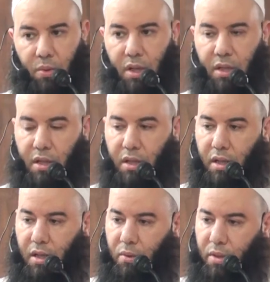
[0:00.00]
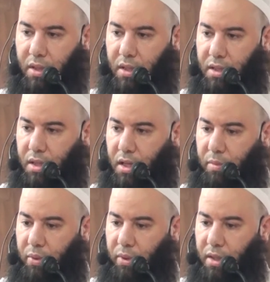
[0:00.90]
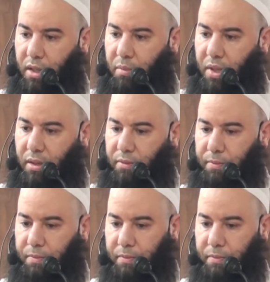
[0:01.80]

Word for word: ولا شك إخوة الإسلام والإيمان